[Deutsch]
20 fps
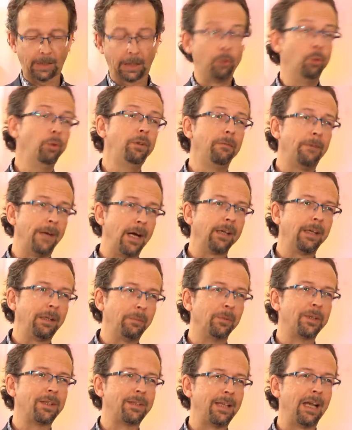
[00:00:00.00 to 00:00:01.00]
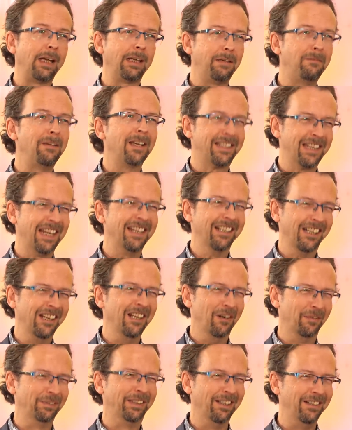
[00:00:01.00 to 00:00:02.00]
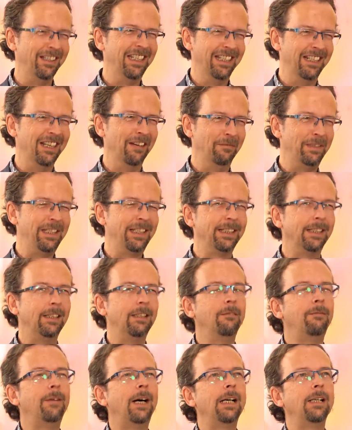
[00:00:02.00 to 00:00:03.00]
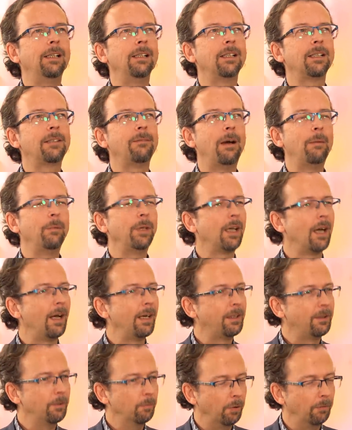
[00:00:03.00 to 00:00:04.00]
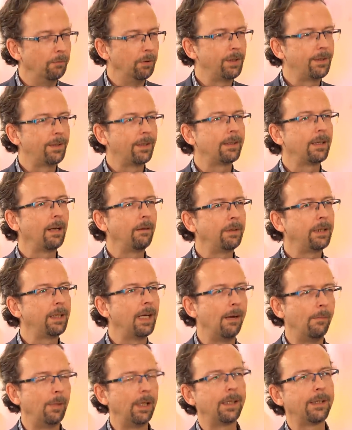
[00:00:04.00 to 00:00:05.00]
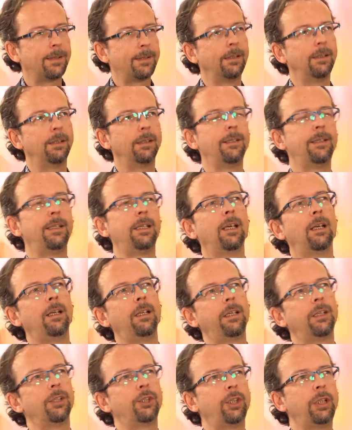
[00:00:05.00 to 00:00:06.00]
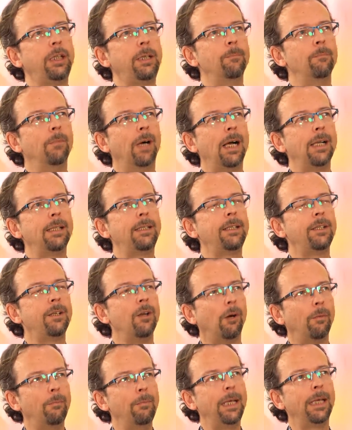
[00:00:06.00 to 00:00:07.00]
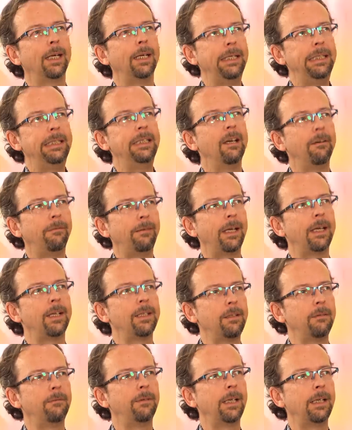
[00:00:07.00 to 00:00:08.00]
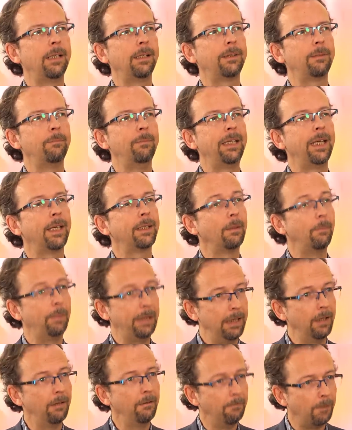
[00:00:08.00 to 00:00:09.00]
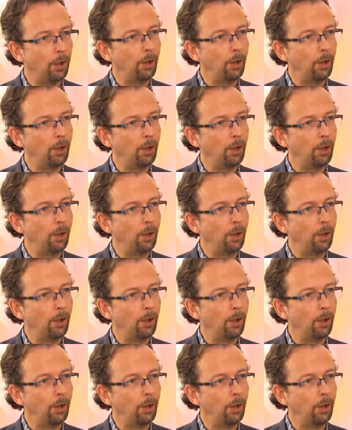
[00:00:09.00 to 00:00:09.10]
Gute Frage. Ich muss es sagen, ich werde es ändern auf der, in der Vita, weil es war mir gar nicht so bewusst. Das habe ich damals äh, sicherlich geschrieben, als ich noch mehr in der Fernsehwelt mich etablieren